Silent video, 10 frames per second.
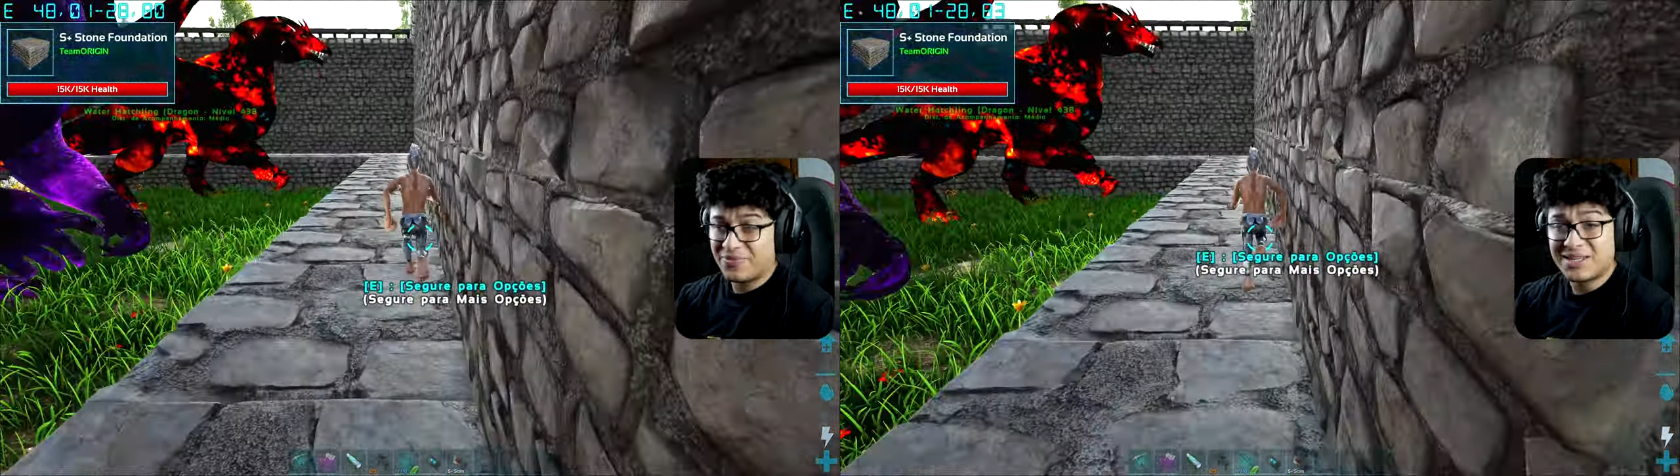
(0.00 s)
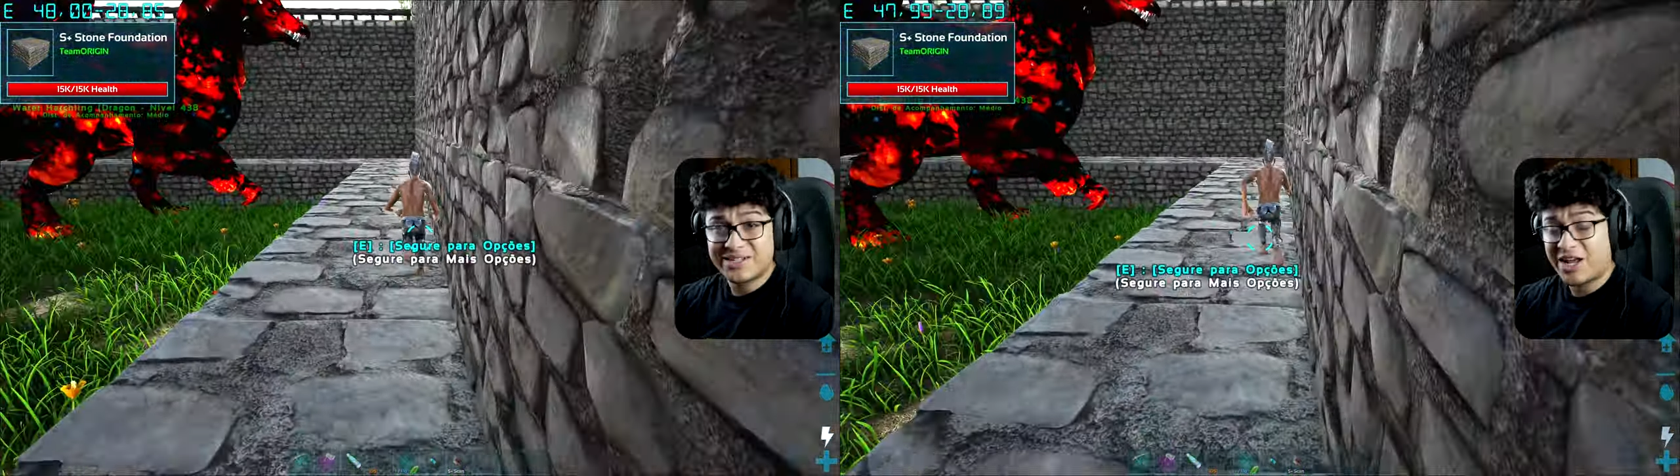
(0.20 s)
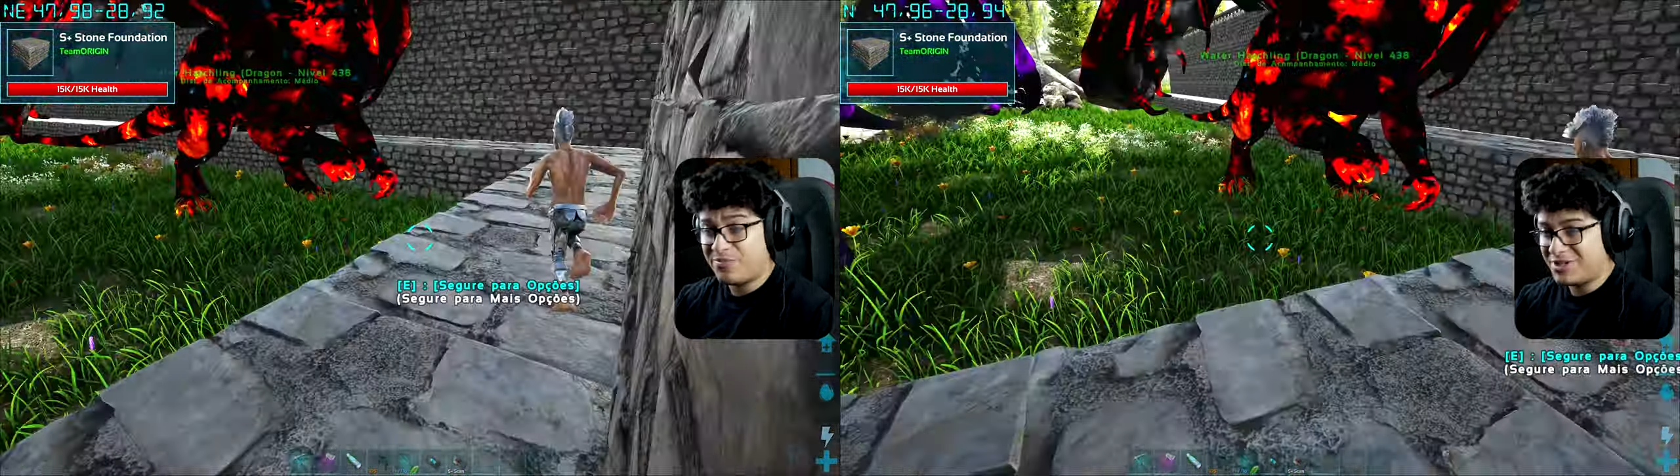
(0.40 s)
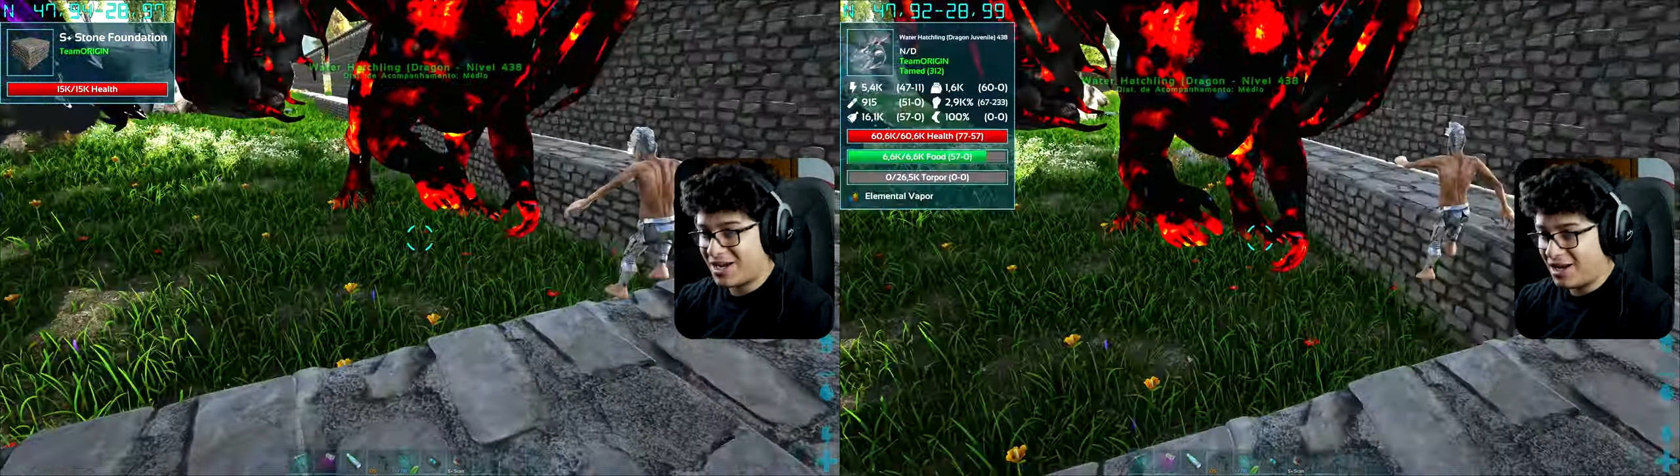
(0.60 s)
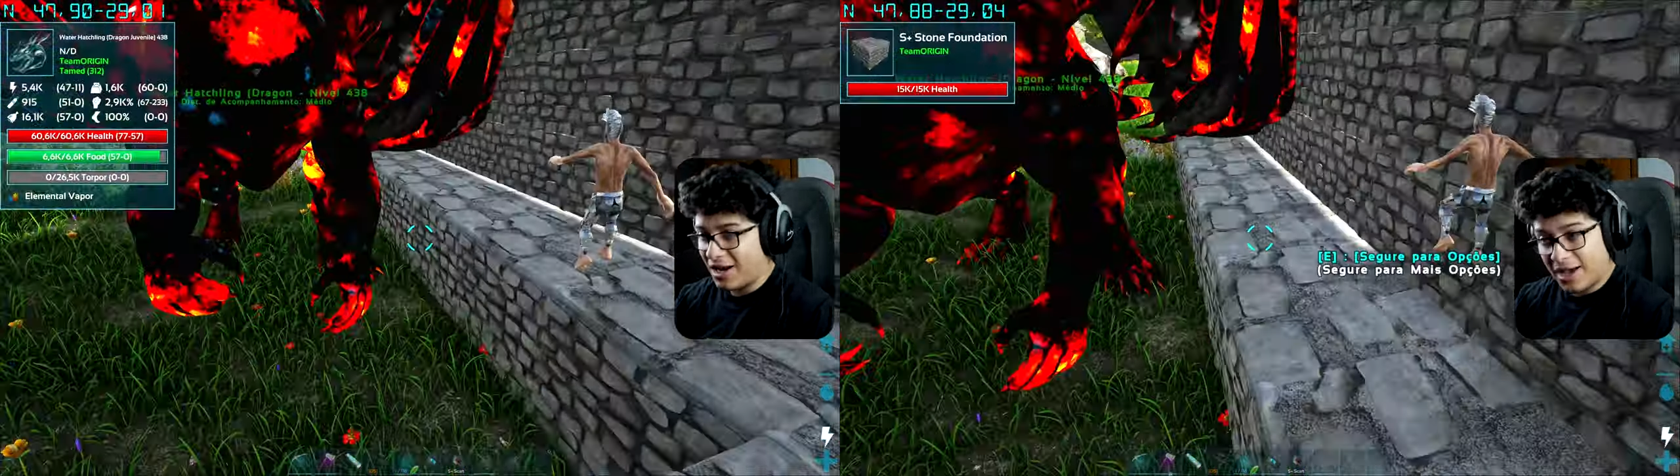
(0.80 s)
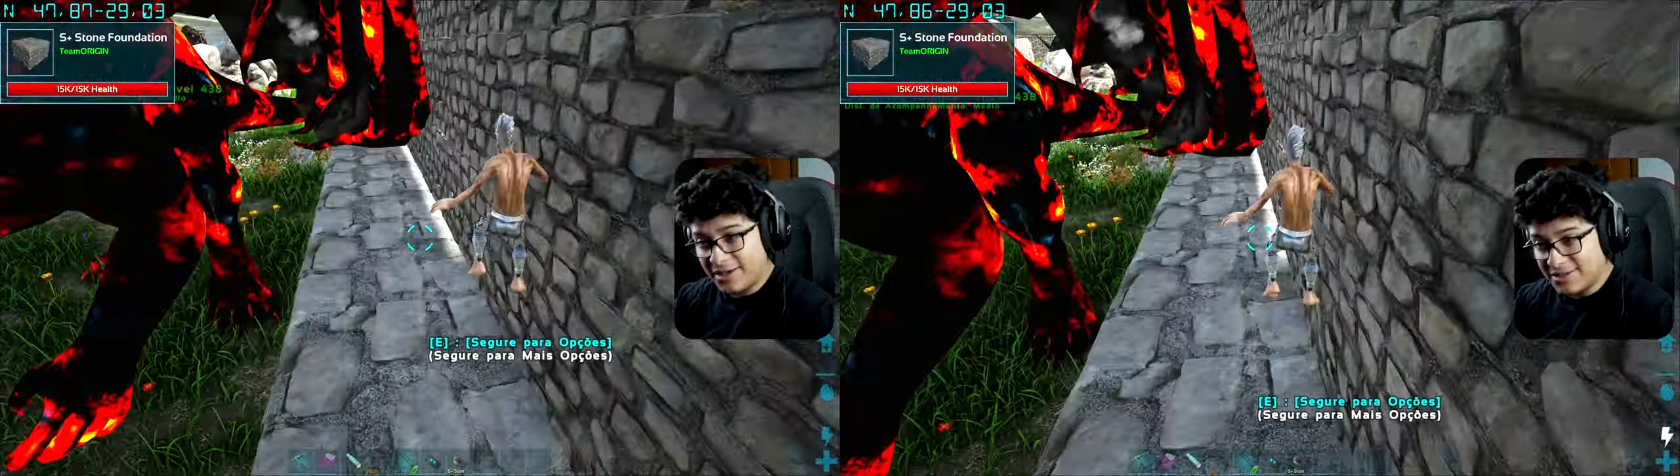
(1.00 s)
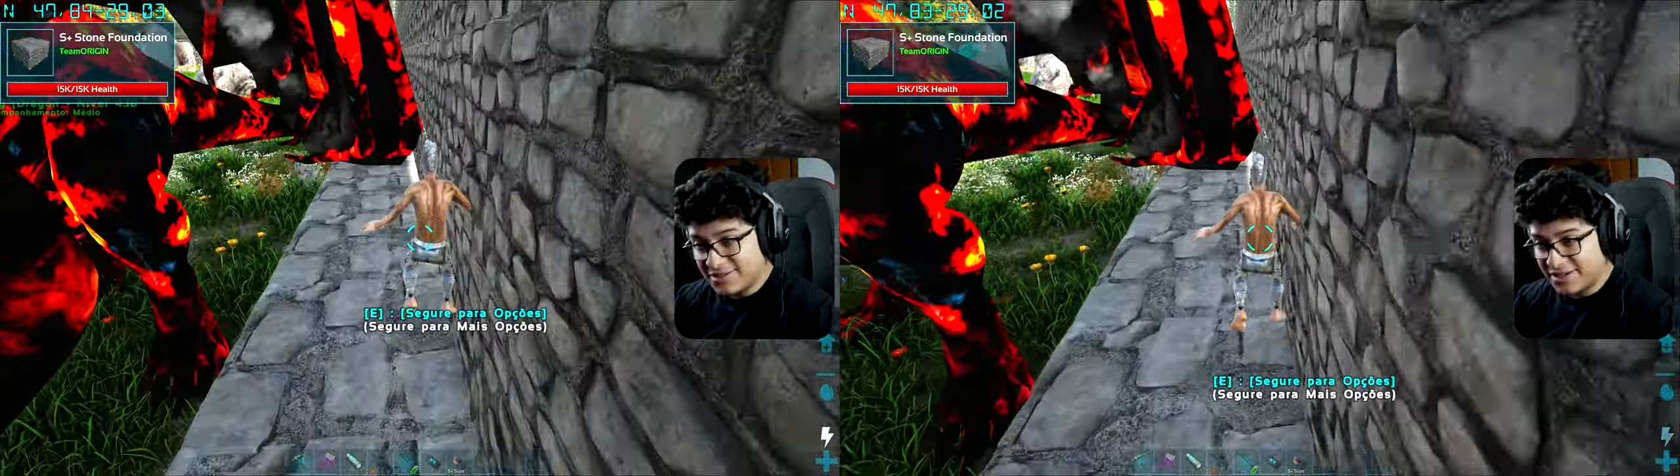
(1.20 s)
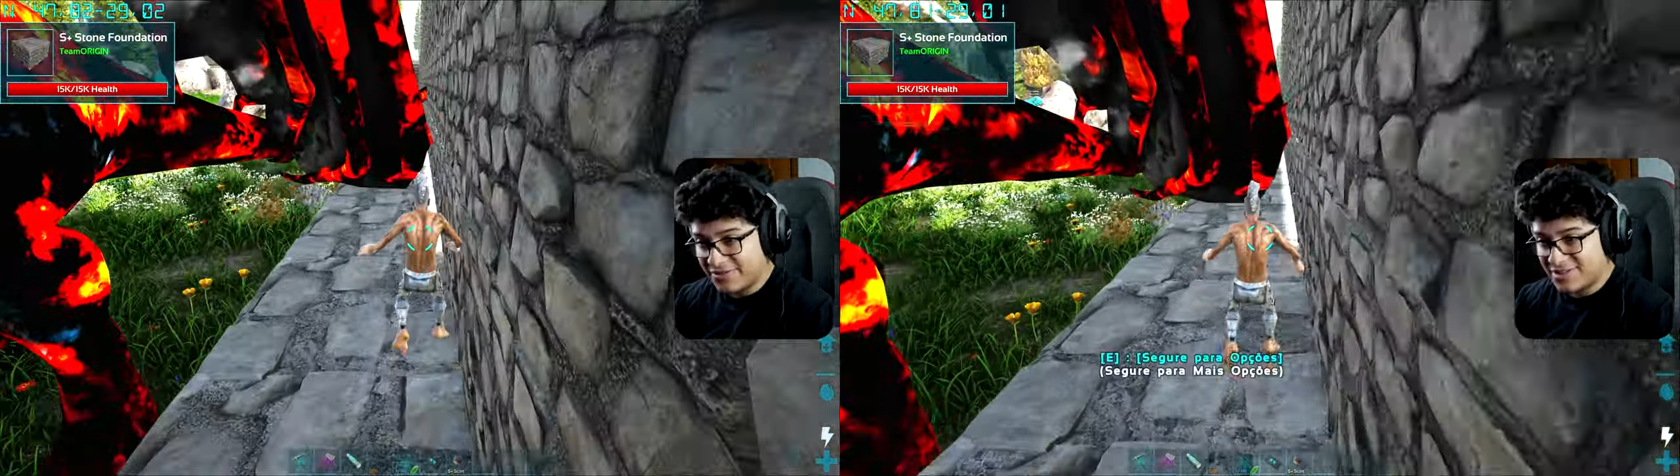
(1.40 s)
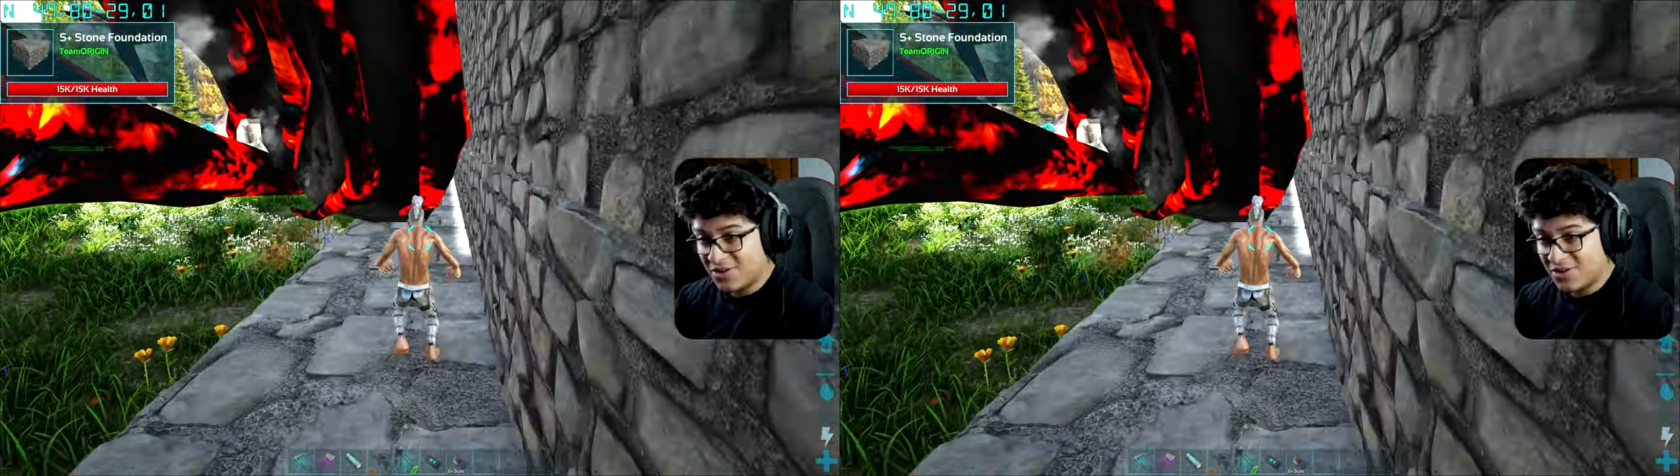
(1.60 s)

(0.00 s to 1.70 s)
já quero pedir aquele like, inscreva-se,